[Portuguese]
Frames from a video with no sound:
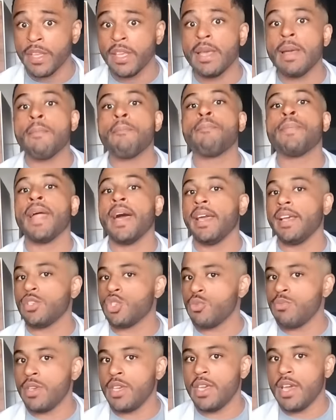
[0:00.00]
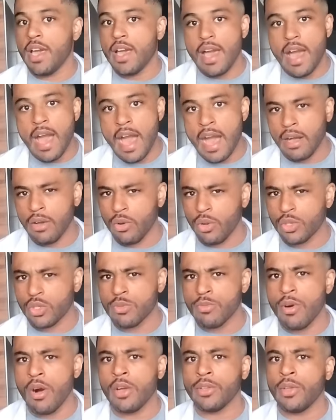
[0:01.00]
Para resumir, a grosso
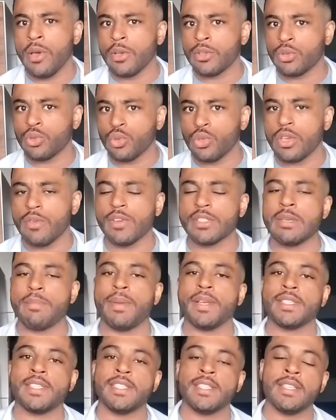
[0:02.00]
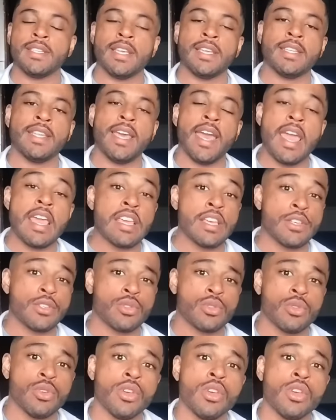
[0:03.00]
modo, é tudo que você precisa entender é isso.